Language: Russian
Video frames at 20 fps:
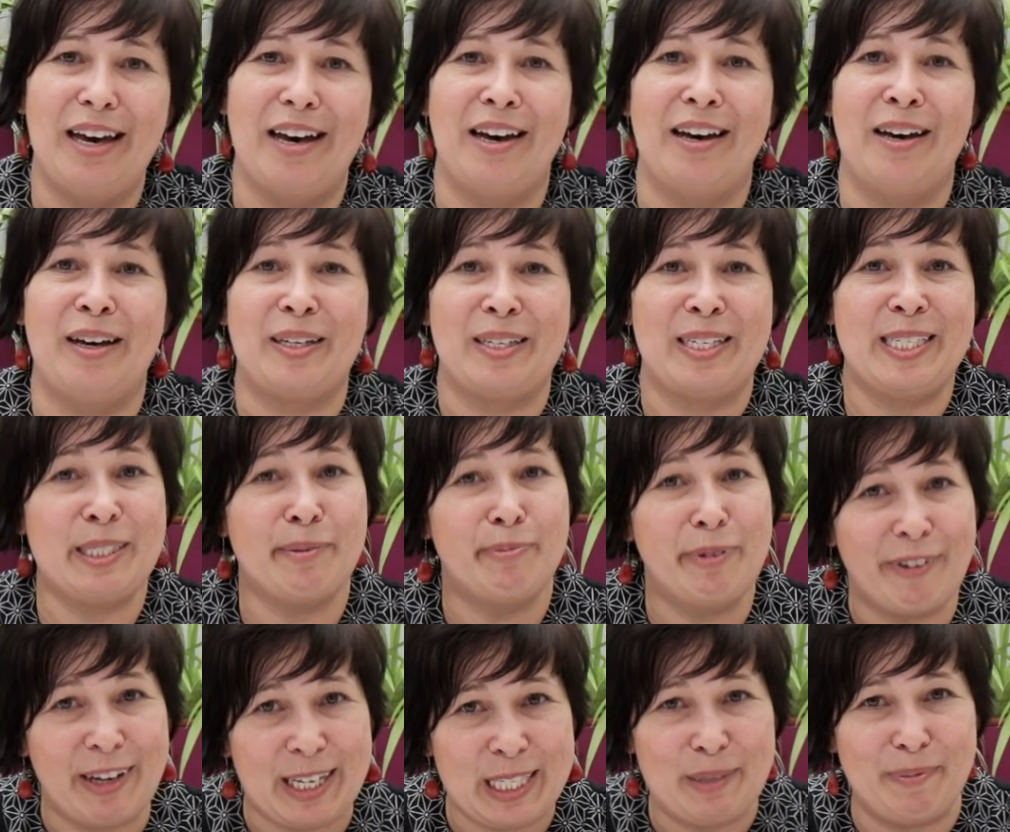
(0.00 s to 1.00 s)
а, не
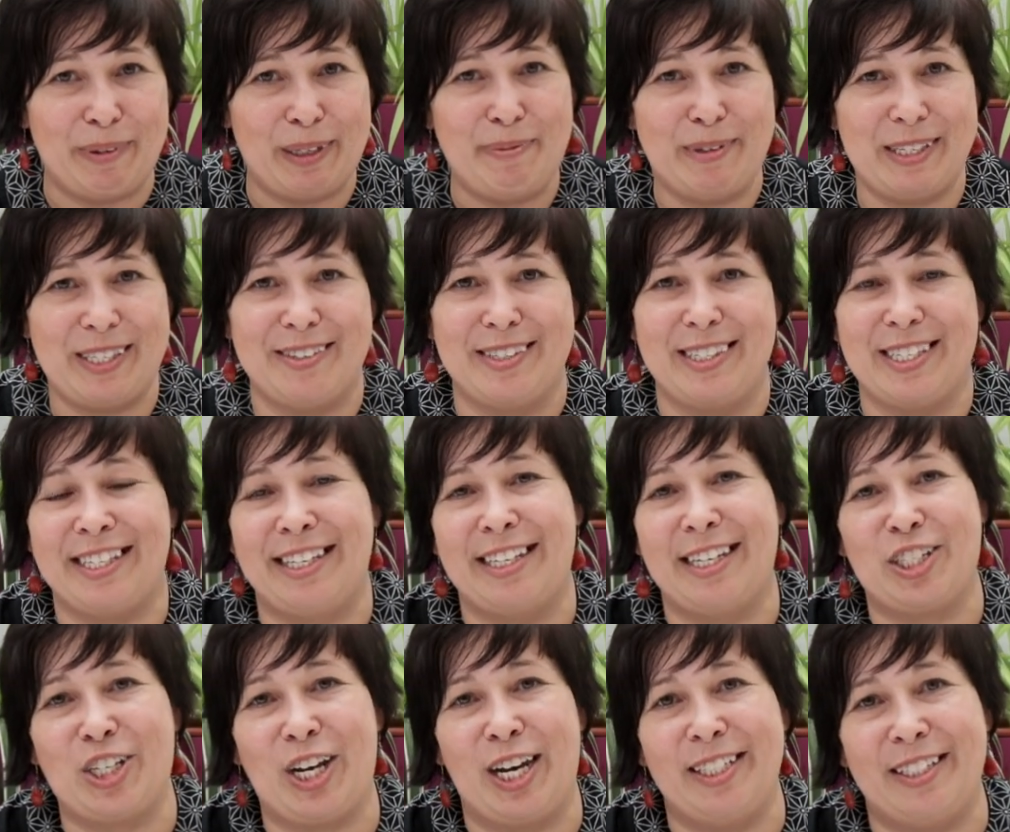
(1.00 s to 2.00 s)
забывайте подписываться на
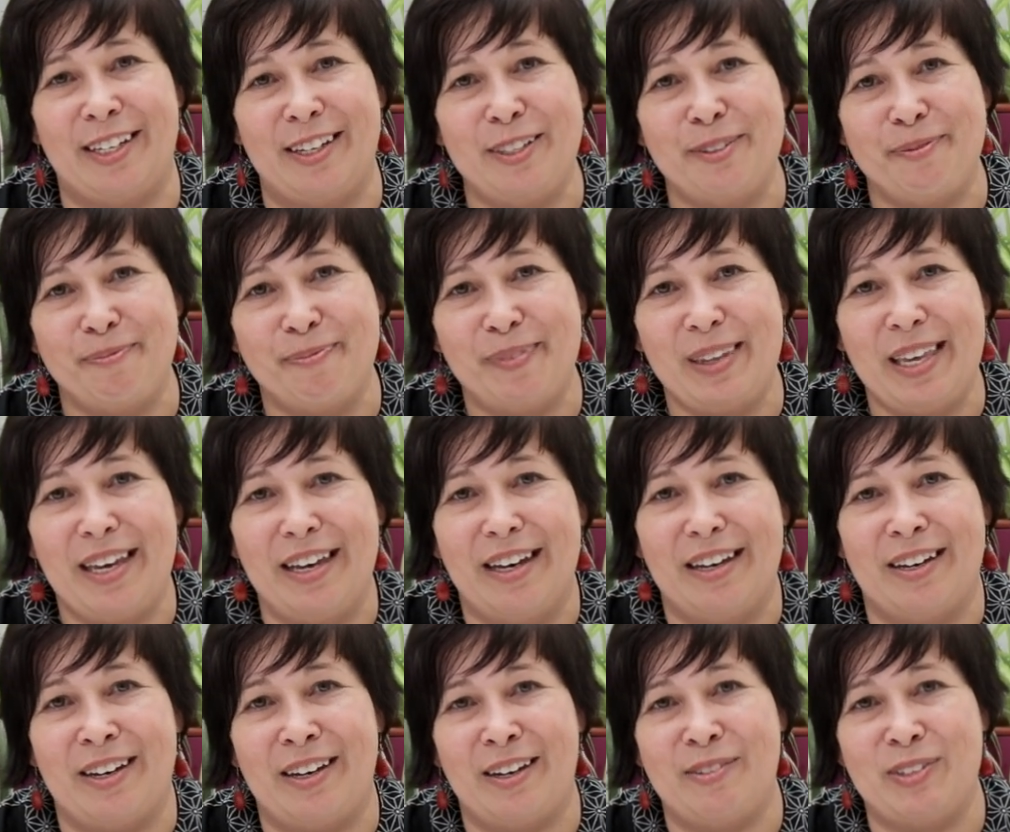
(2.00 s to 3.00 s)
наш канал.
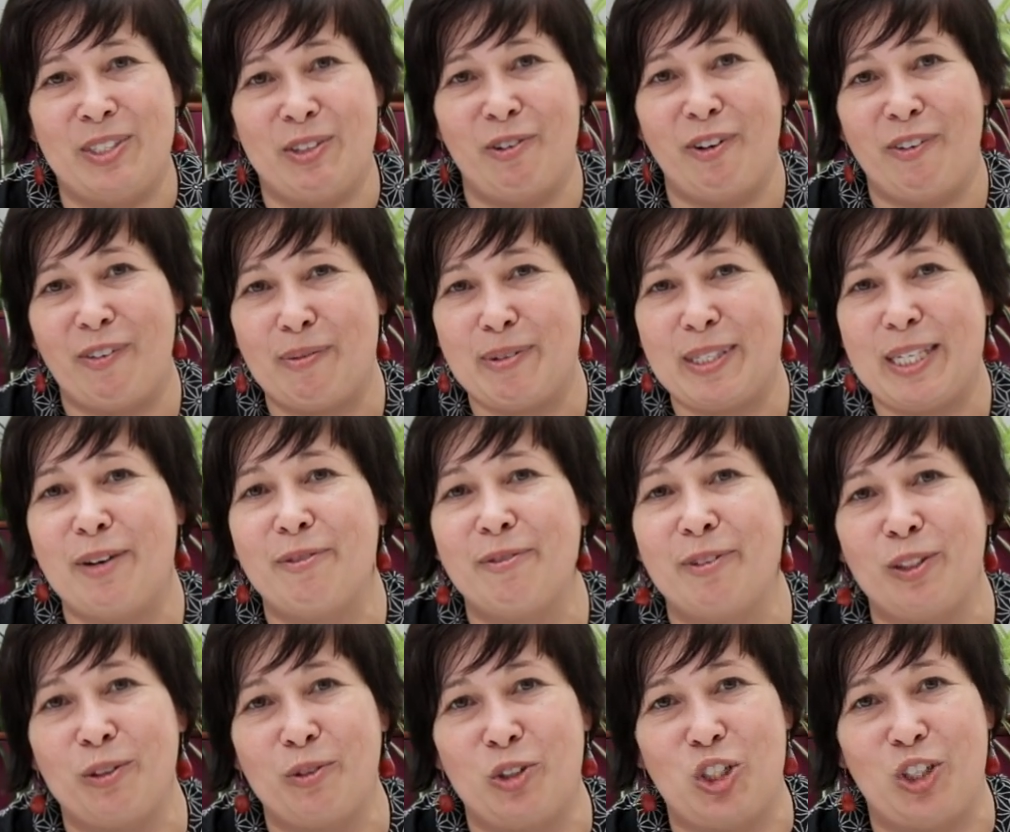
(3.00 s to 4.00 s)
А, всего вам
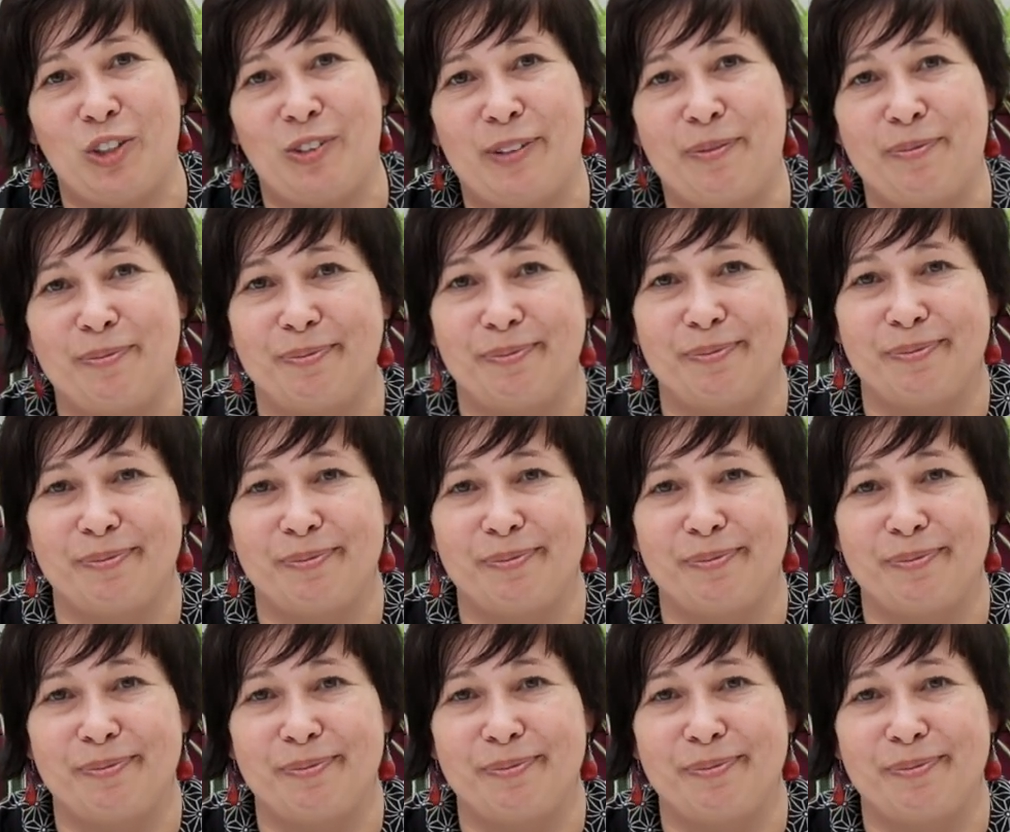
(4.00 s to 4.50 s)
самого лучшего!